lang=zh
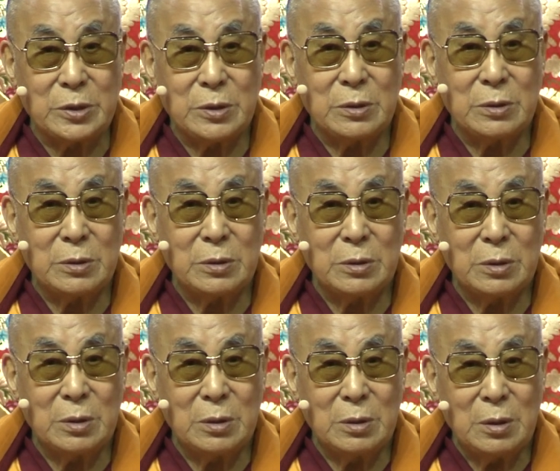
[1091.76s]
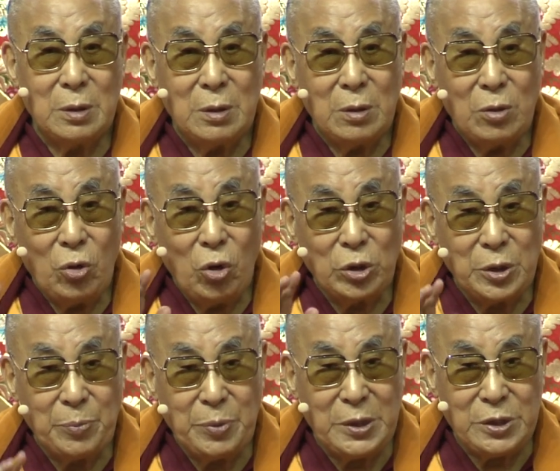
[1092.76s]
那在呃。
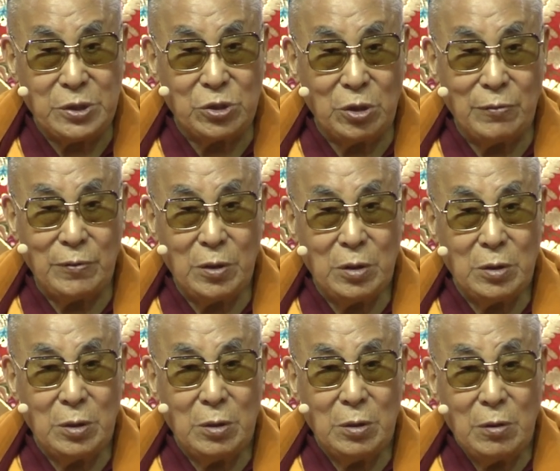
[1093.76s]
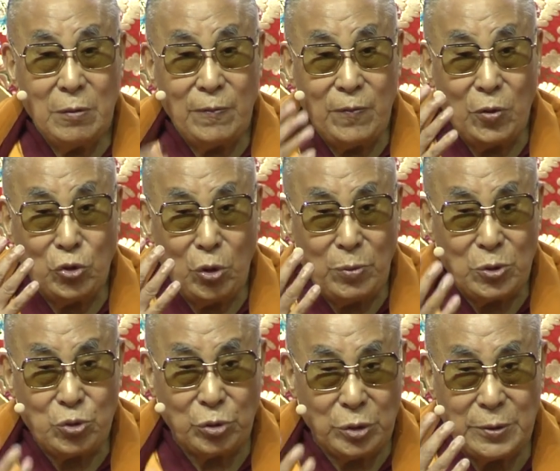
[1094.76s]
皮婆舍那的时候又说
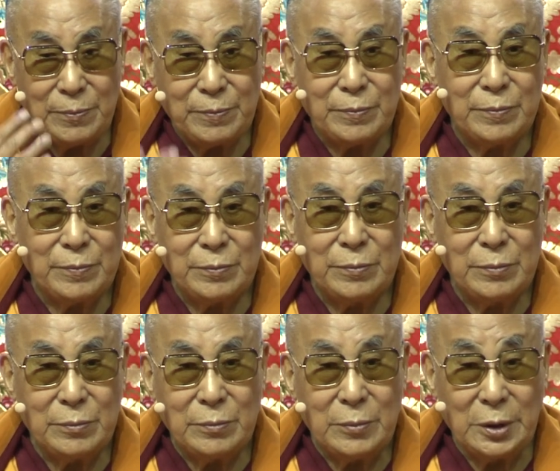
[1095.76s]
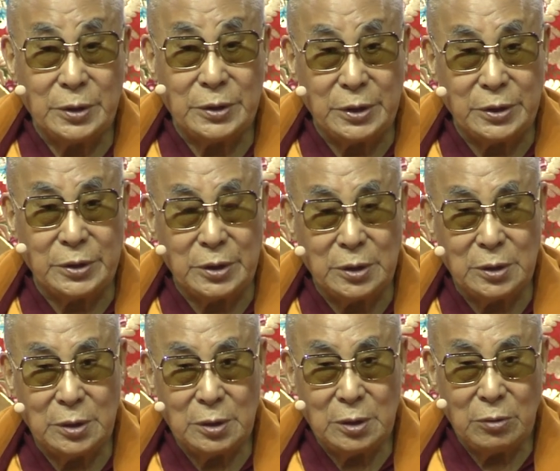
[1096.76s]
到了，嗯，三十七道品，
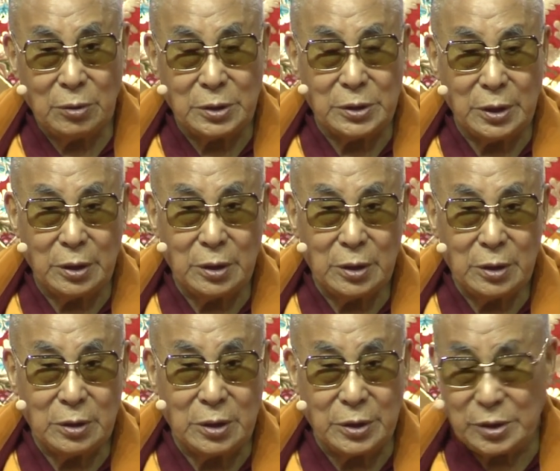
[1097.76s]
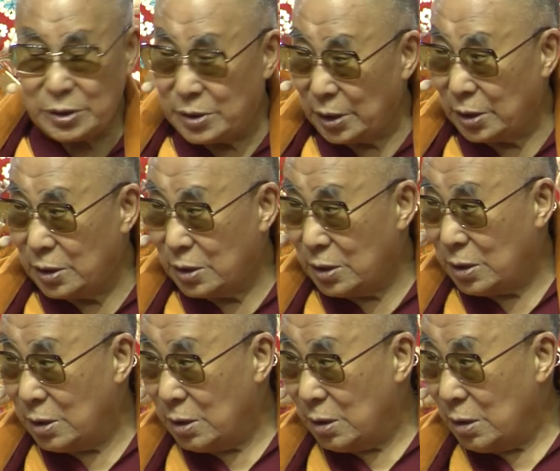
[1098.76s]
以及四第十六形象
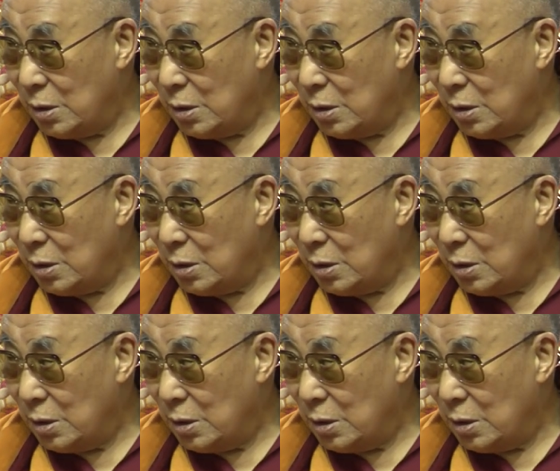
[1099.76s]
等，